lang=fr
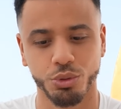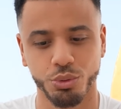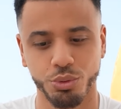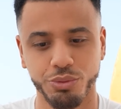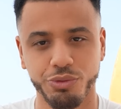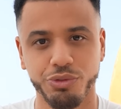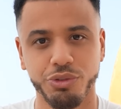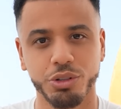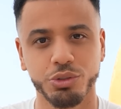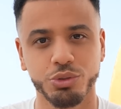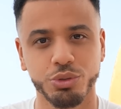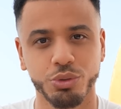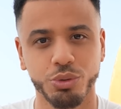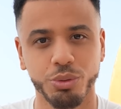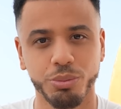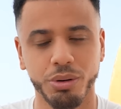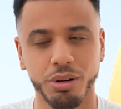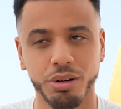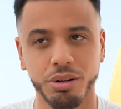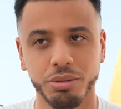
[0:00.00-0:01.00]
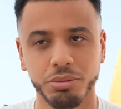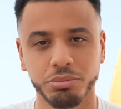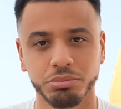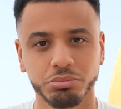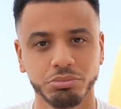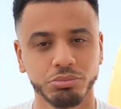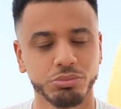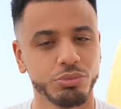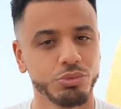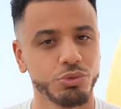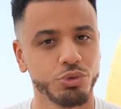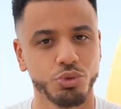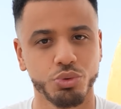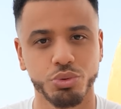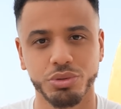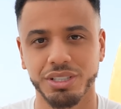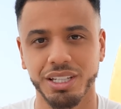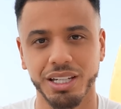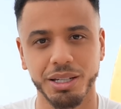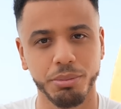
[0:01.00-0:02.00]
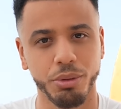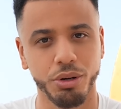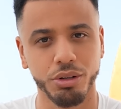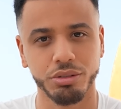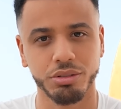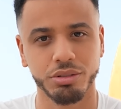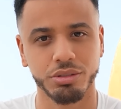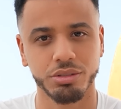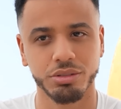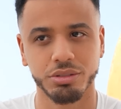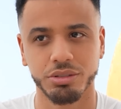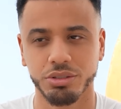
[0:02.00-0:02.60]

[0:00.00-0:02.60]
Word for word: Une fois que tu le comprends, tu segmentes,